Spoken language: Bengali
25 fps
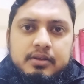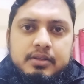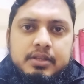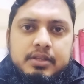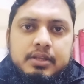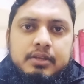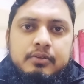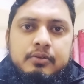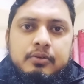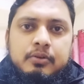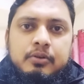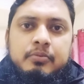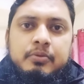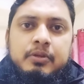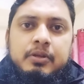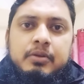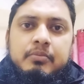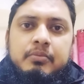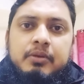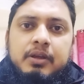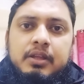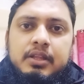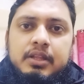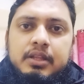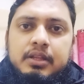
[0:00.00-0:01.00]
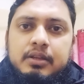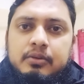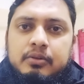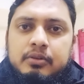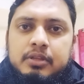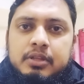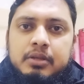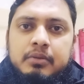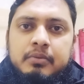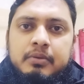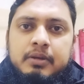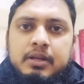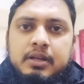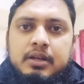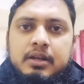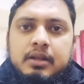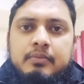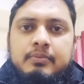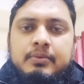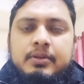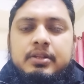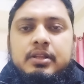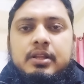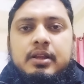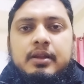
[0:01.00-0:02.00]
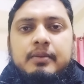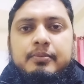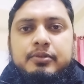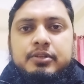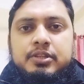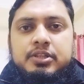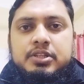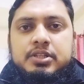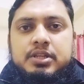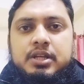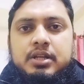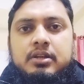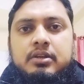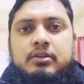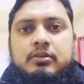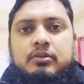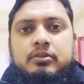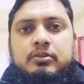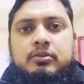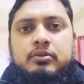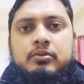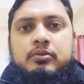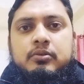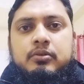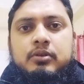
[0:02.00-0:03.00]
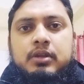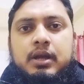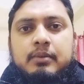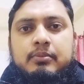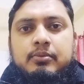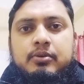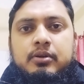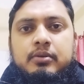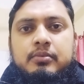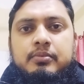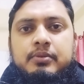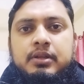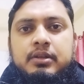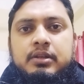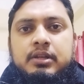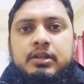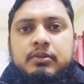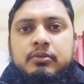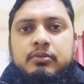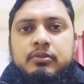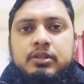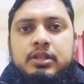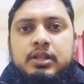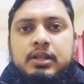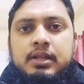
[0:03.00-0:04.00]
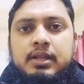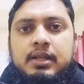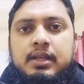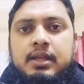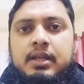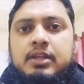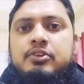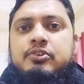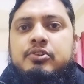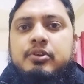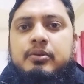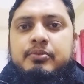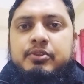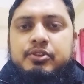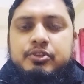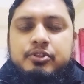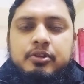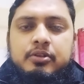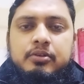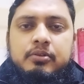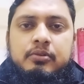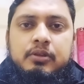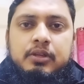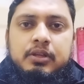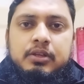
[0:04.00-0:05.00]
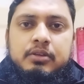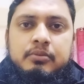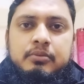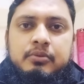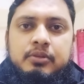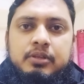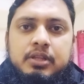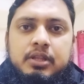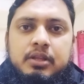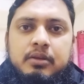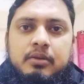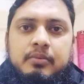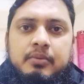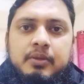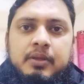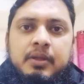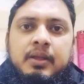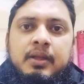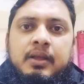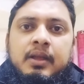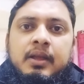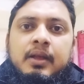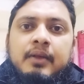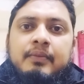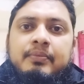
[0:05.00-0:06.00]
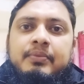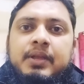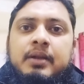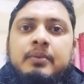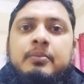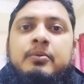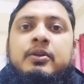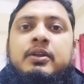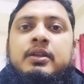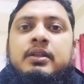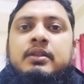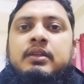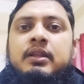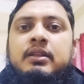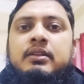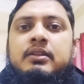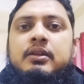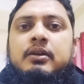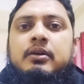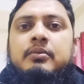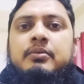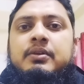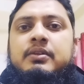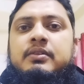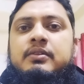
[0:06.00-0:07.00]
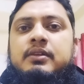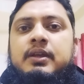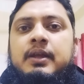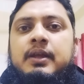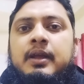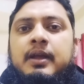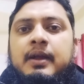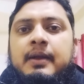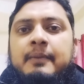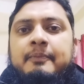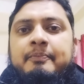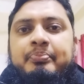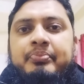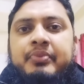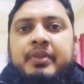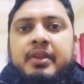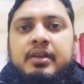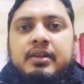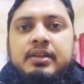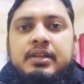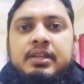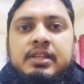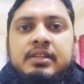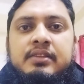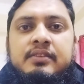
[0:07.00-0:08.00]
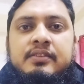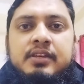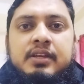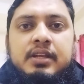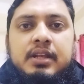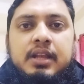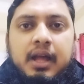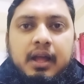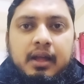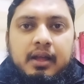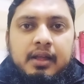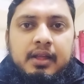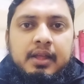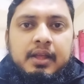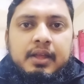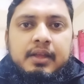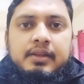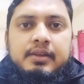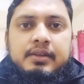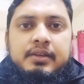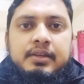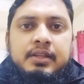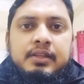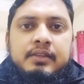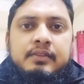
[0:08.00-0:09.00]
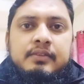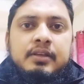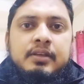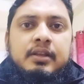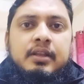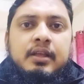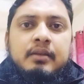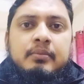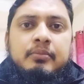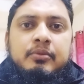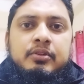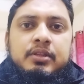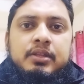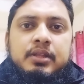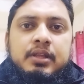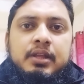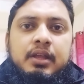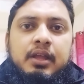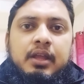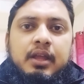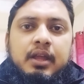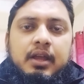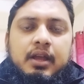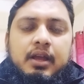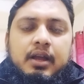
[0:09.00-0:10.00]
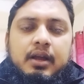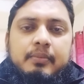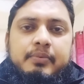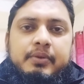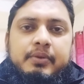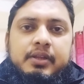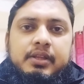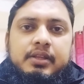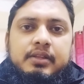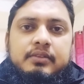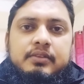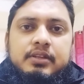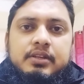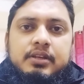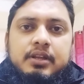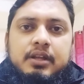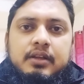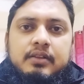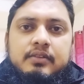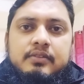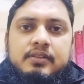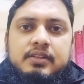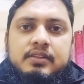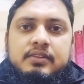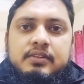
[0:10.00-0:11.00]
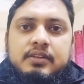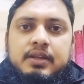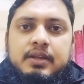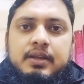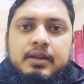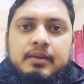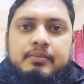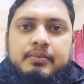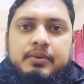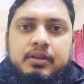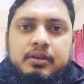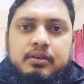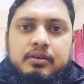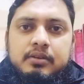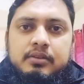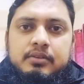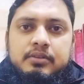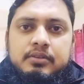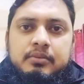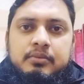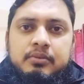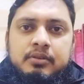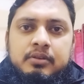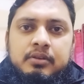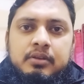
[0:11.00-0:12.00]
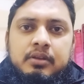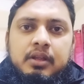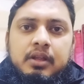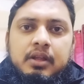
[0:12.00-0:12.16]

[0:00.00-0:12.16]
কি করবেন বা কি করতে পারেন আপনার দ্বারা প্রতিষ্ঠানের কতটুকু লাভ হবে নিয়োগ দিলে এইসব বিষয়গুলো একটু বলতে হবে তারপরে জানতে হবে যে নিজ জেলা নিজ জেলার মধ্যে আপনাকে যেটা আছে যে আপনার যেমন